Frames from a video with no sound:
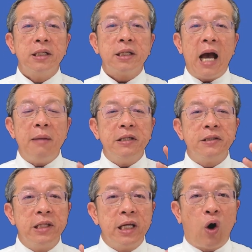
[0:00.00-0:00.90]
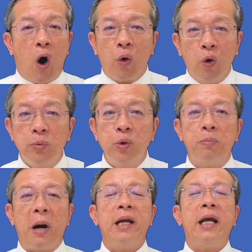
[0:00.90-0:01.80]
กลายเป็นสิ่งที่ก่อรูปอยู่
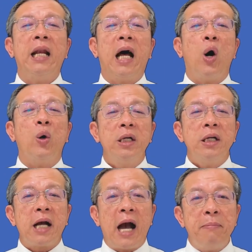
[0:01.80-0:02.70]
ภายในเรา กลาย